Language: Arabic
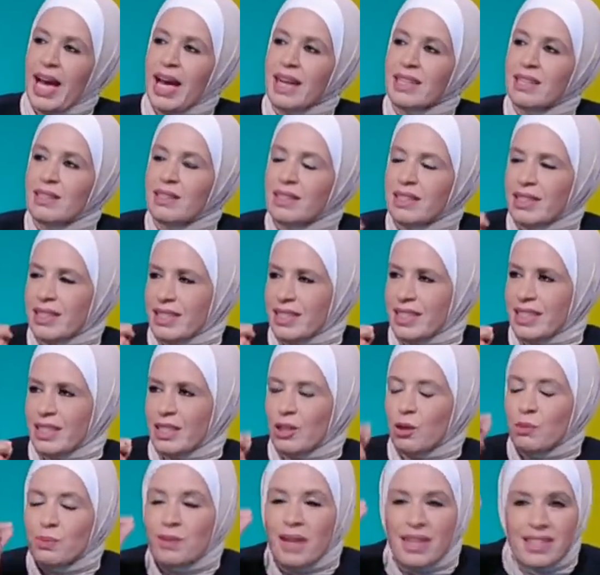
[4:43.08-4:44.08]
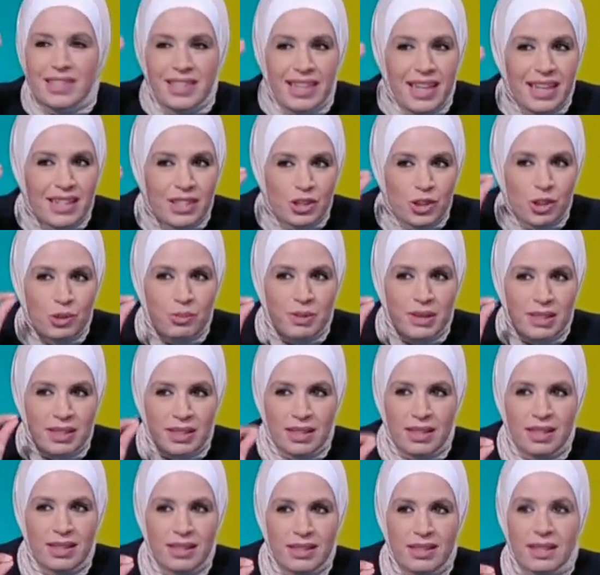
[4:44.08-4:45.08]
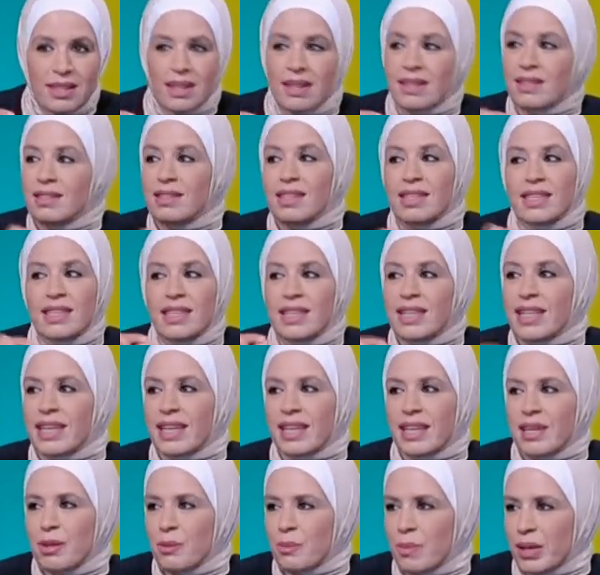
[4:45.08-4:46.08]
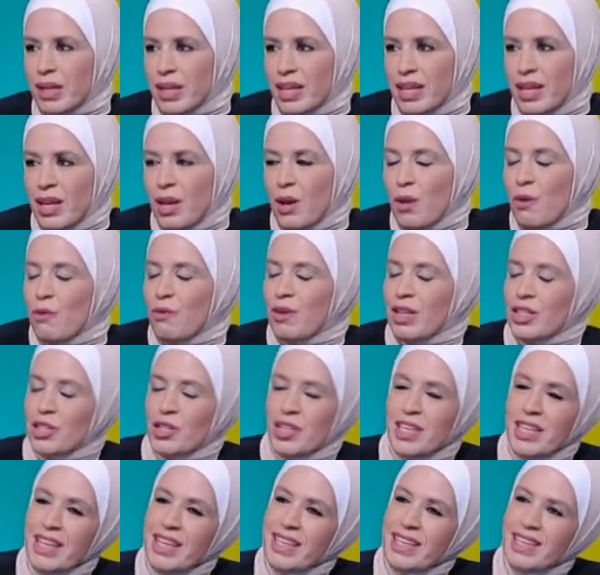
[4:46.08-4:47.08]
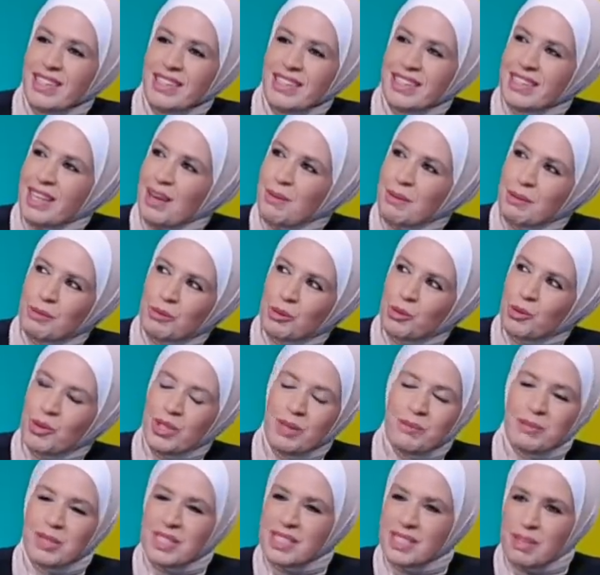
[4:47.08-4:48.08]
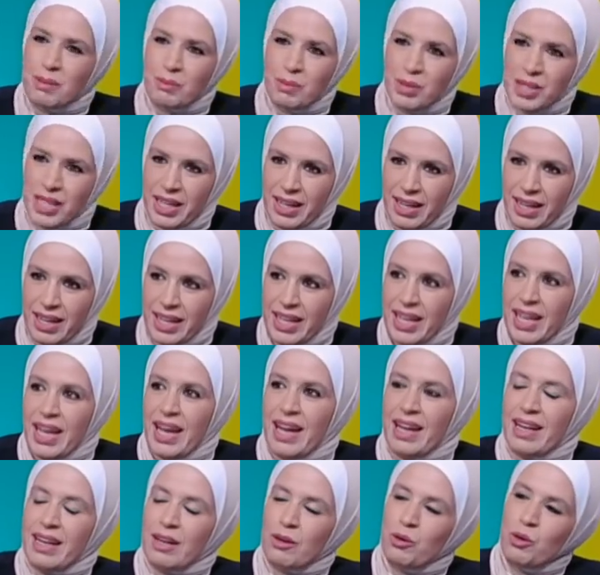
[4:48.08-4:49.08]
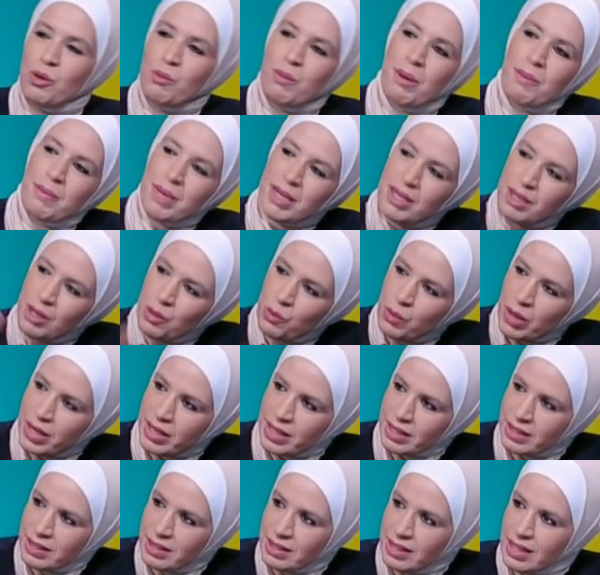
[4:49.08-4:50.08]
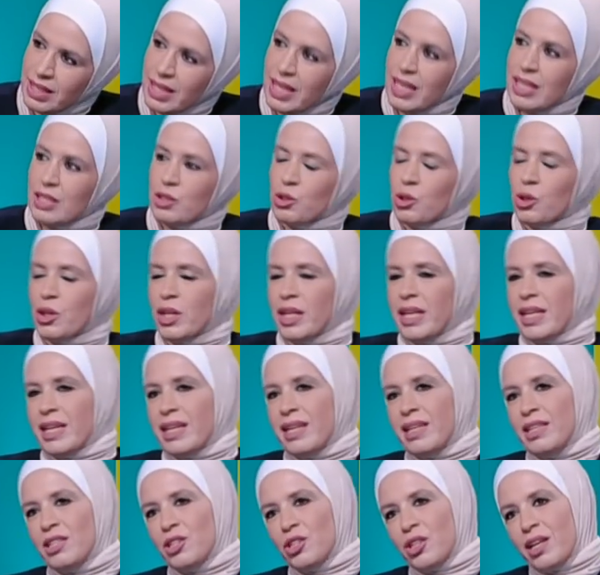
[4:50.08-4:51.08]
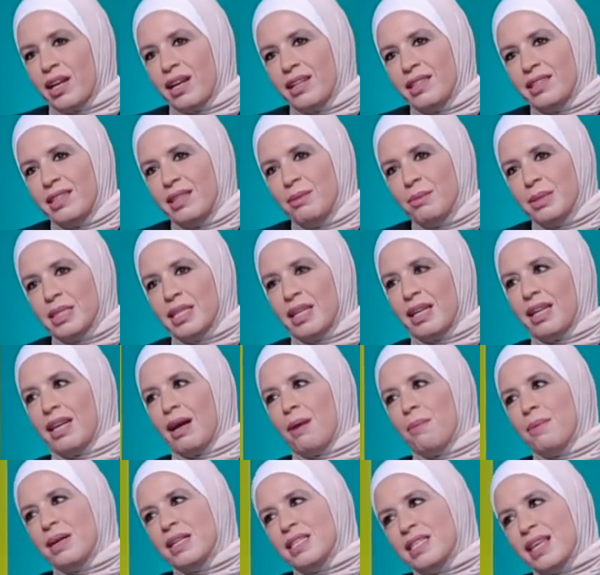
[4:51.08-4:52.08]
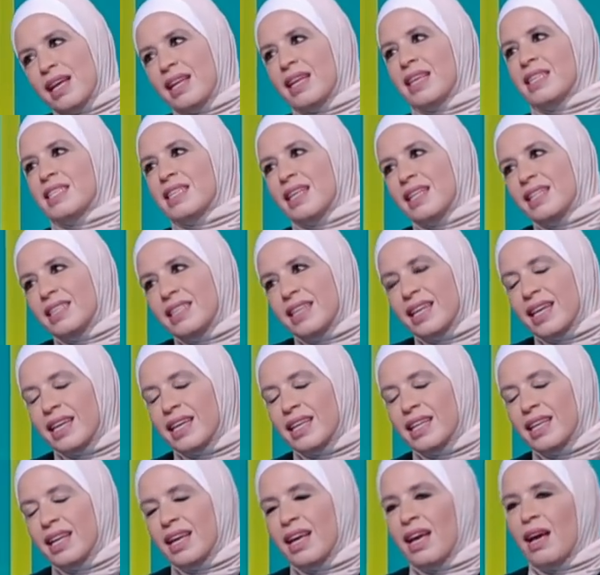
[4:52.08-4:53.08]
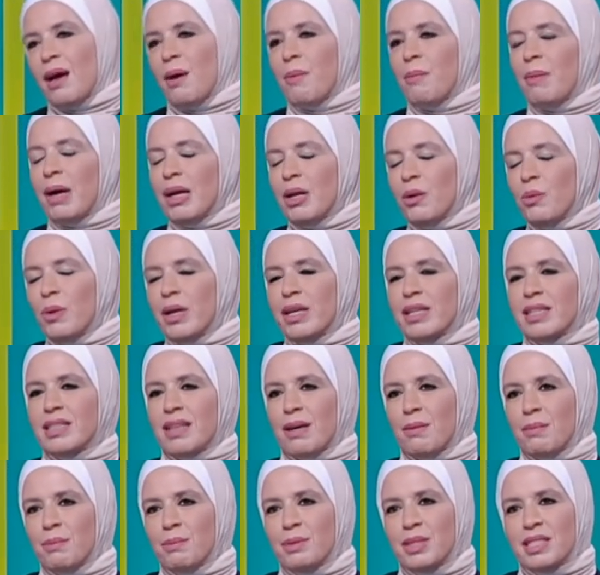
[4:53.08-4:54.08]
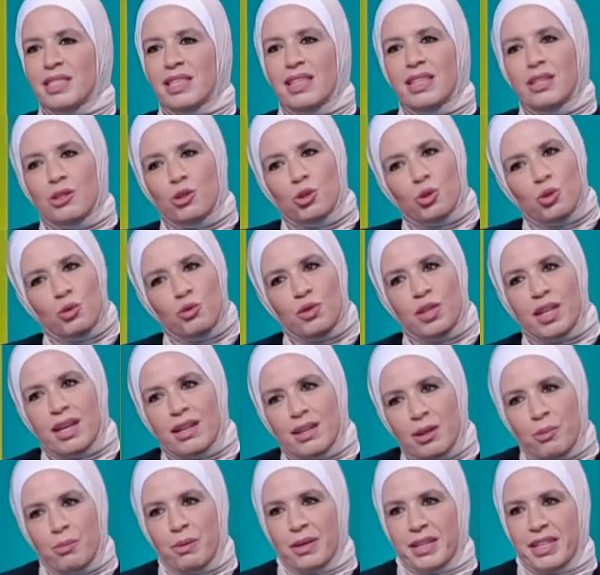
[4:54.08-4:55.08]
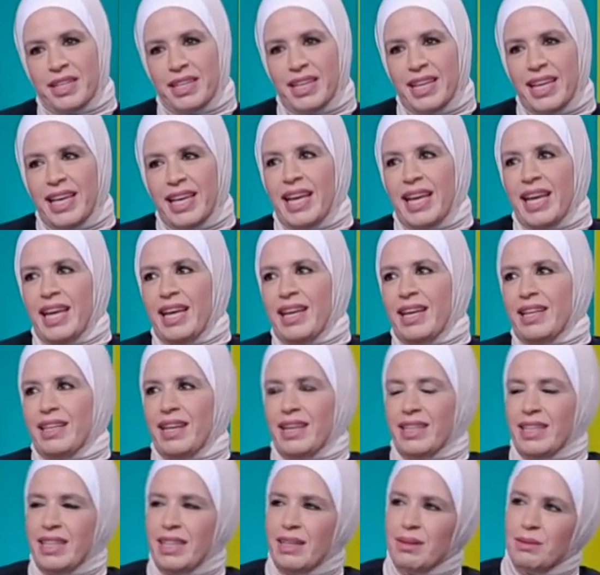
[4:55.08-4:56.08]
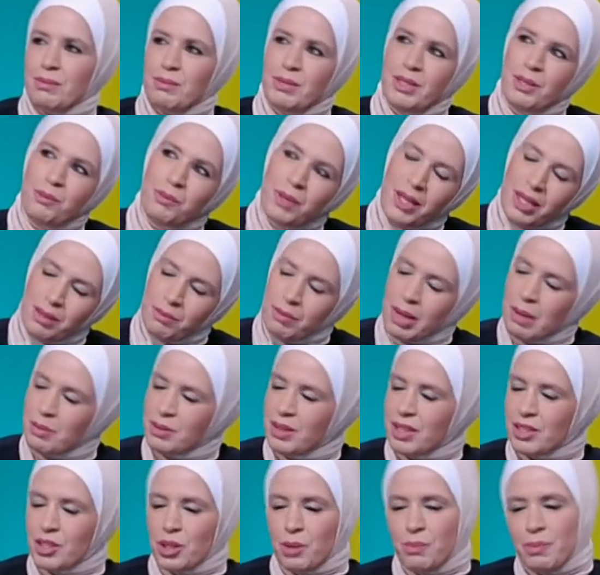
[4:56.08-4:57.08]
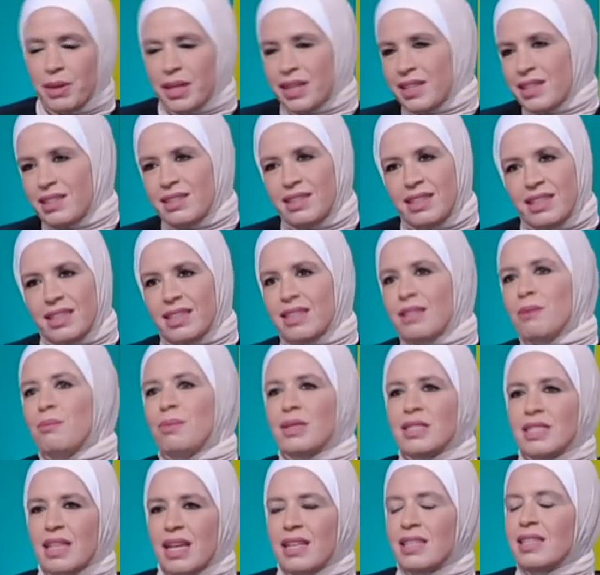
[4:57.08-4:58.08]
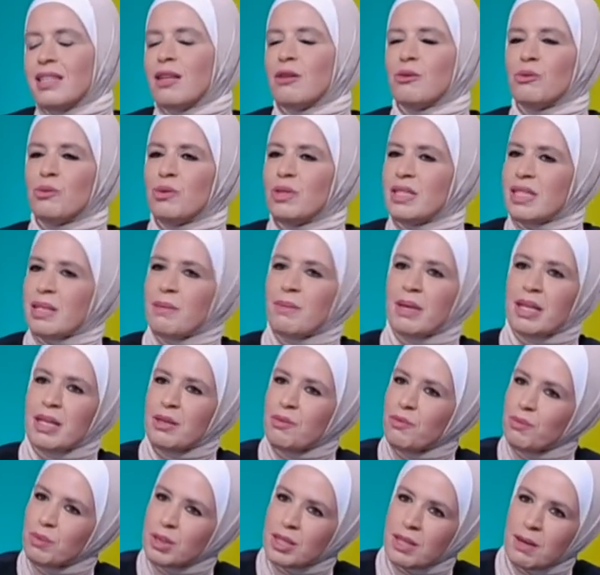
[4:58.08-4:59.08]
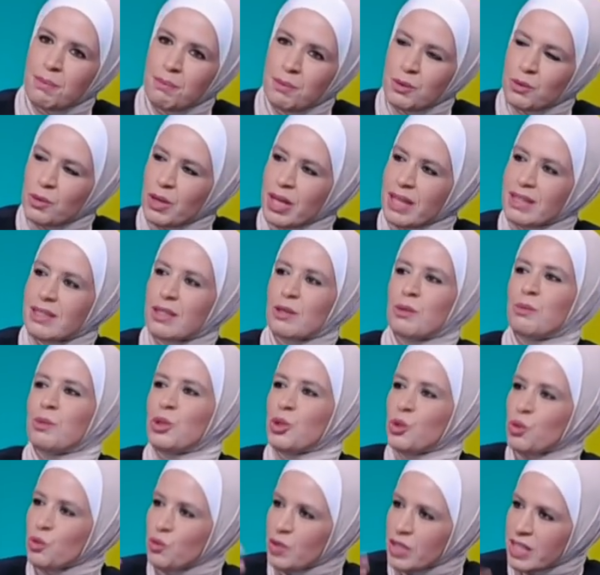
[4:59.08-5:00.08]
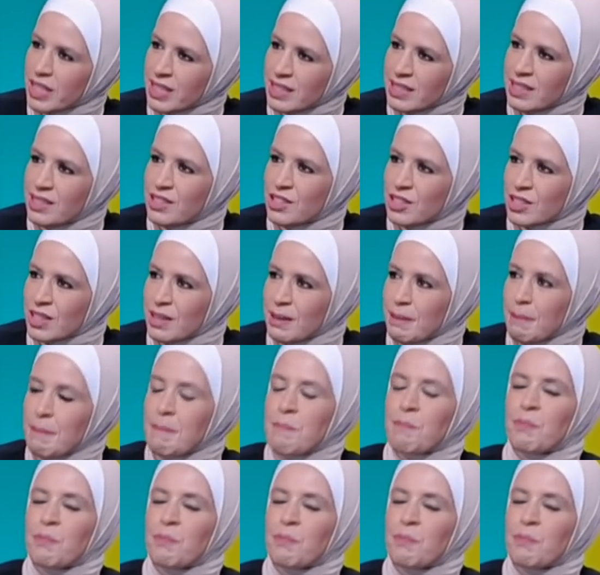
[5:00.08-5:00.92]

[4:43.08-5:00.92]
قد يعني لو بتعطيها إشي بسيط الأرض كتير كريمة فعشان هيك أنت دائما بتكوني مستمتعة هلأ كل ما مر الوقت شغلك اللي اشتغلتيه مثلا قبل سنة سنتين مع الوقت بتصيري تشوفي أكبر آه، يعني يمكن ما بدي أشبه كتير بس خلينا نقول زي ما كيف بتربي أولادك وبتشوفي النتيجة